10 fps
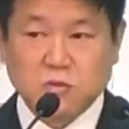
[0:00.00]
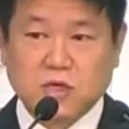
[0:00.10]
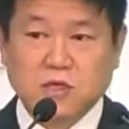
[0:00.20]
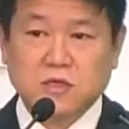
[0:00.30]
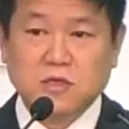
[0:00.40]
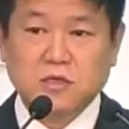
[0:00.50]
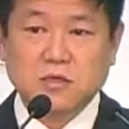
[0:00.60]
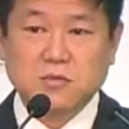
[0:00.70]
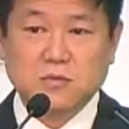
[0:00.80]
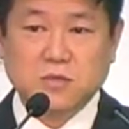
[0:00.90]
나를
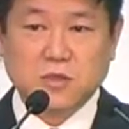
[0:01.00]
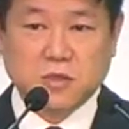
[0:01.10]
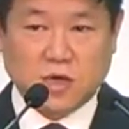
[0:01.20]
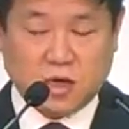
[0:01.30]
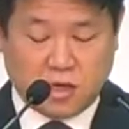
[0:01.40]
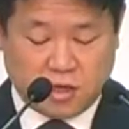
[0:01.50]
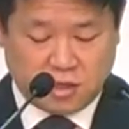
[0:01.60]
믿으라.